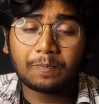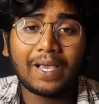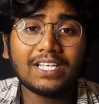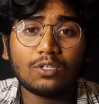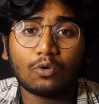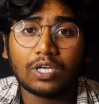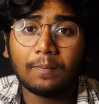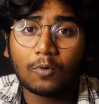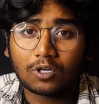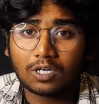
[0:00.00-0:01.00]

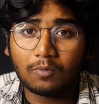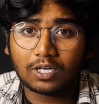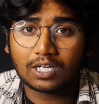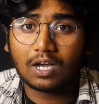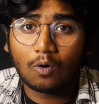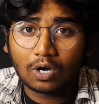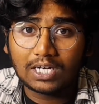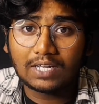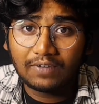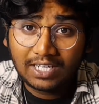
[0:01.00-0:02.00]
స్పేస్లోకి మొట్టమొదటిగా ఒక
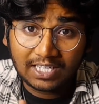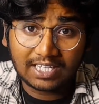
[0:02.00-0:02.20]
లివింగ్